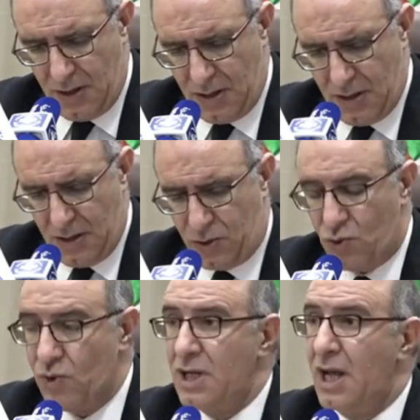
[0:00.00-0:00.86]
آه،
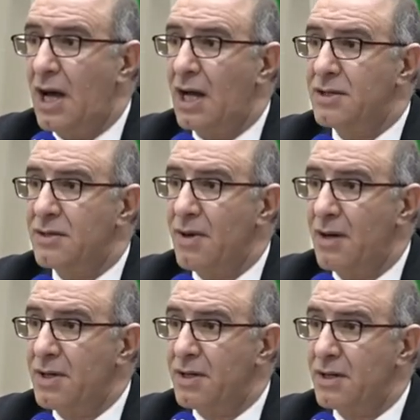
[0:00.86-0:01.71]
تولي لها
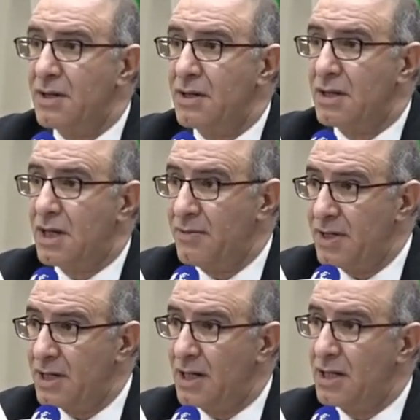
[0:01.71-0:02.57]
اهتماما
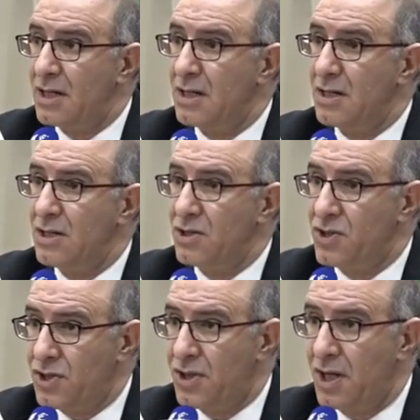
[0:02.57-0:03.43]
كبيرا
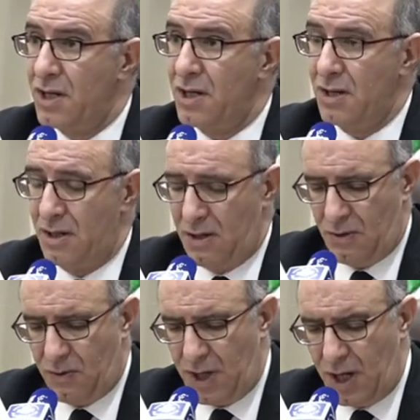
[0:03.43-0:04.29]
جدا
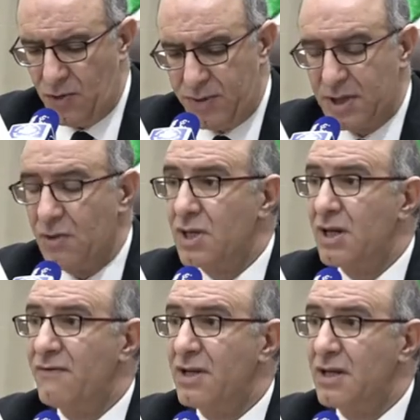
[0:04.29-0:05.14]
ونحن
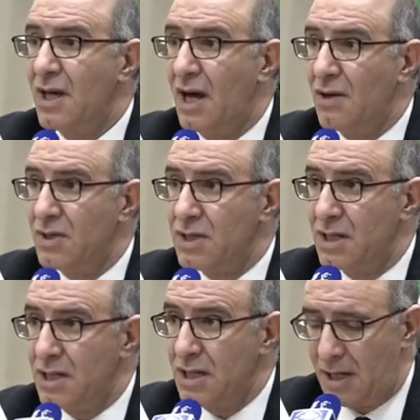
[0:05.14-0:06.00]
بدورنا في الإذاعة
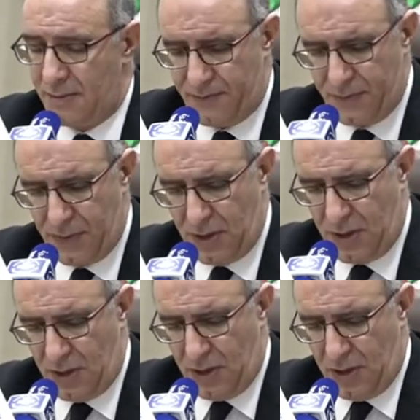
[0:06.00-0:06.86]
الوطنية
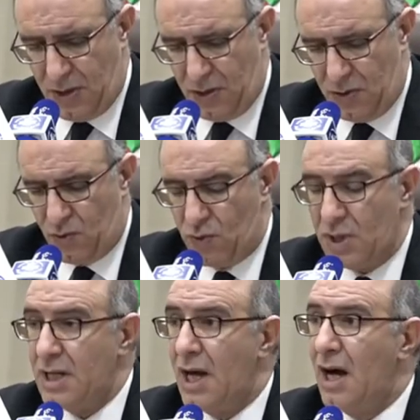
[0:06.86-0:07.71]

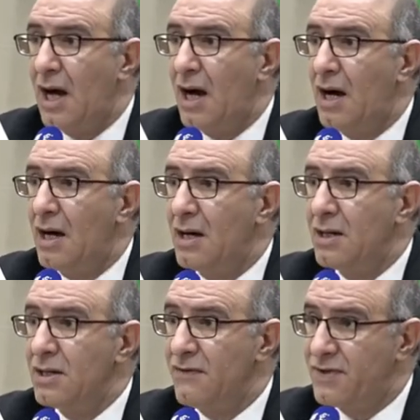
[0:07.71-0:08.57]
نولي لها
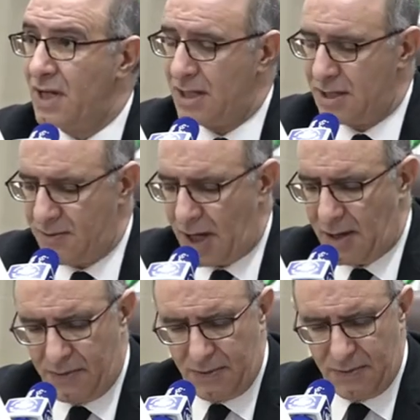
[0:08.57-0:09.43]
نفس
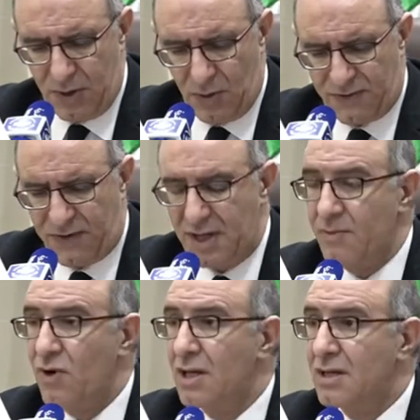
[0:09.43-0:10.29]
الاهتمام بوصفنا
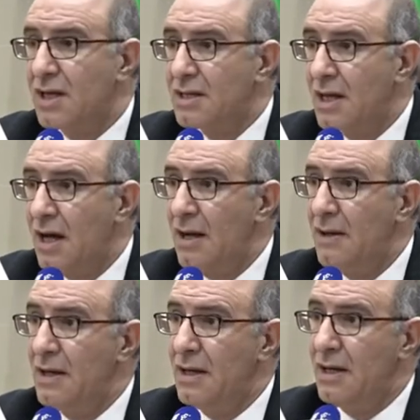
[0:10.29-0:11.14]

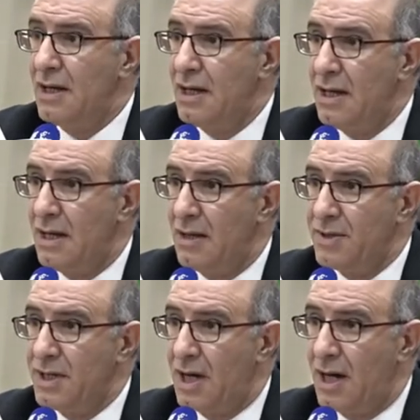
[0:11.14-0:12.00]
مؤسسة
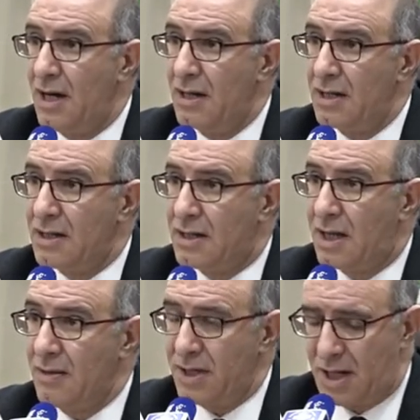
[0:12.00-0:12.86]
إعلامية
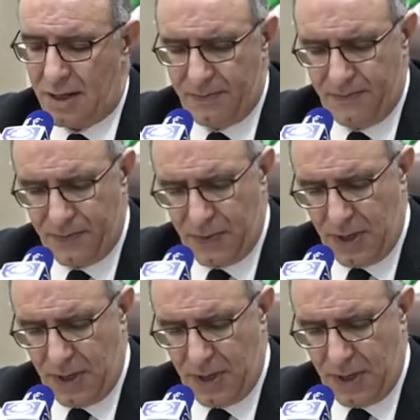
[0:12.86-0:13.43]
كبيرة